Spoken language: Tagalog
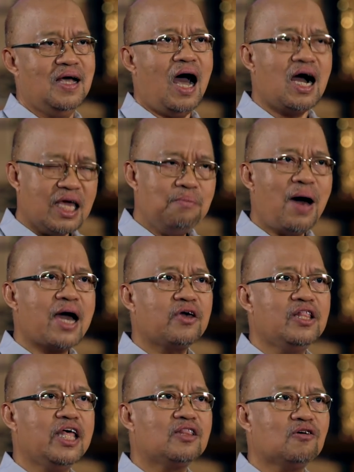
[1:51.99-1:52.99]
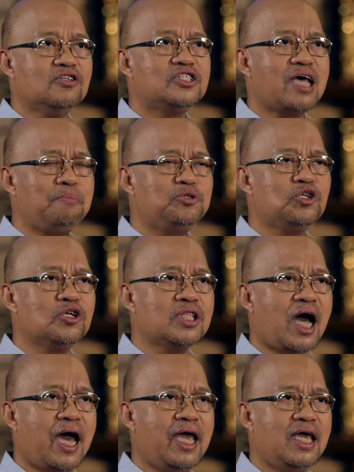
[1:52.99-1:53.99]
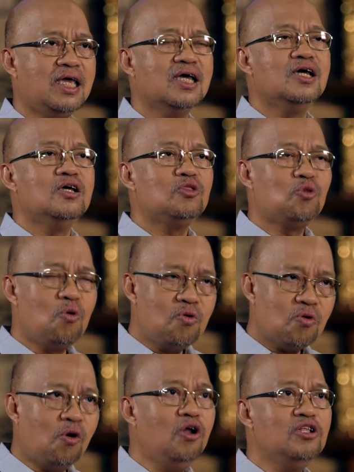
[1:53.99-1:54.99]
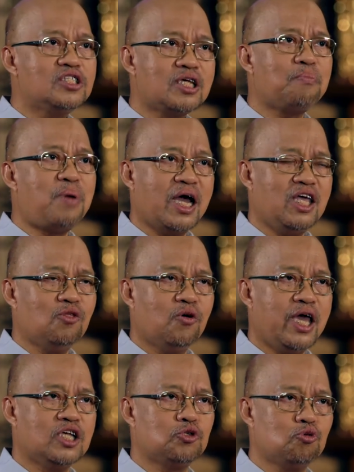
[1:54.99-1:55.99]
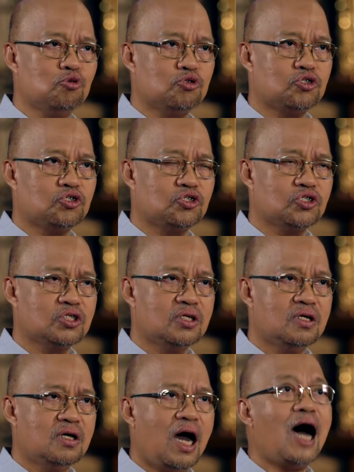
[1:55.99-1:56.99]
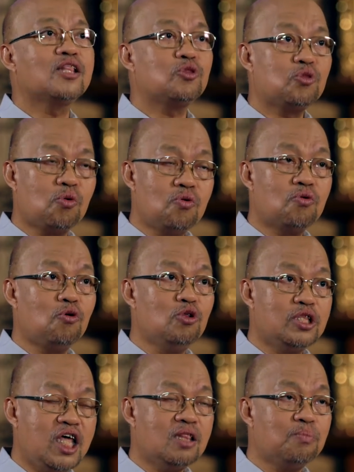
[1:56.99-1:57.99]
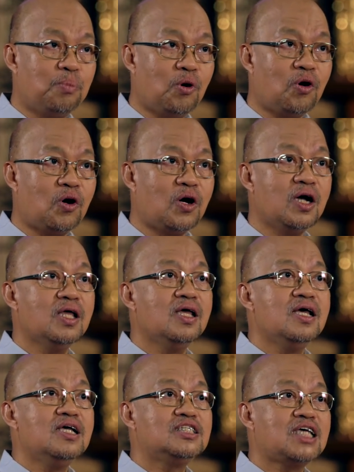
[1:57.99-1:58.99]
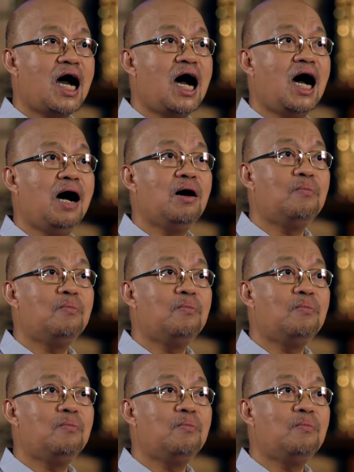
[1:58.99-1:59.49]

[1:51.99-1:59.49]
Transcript: Ang Immaculate Conception ay tungkol sa Panginoong Hesus at tungkol din po sa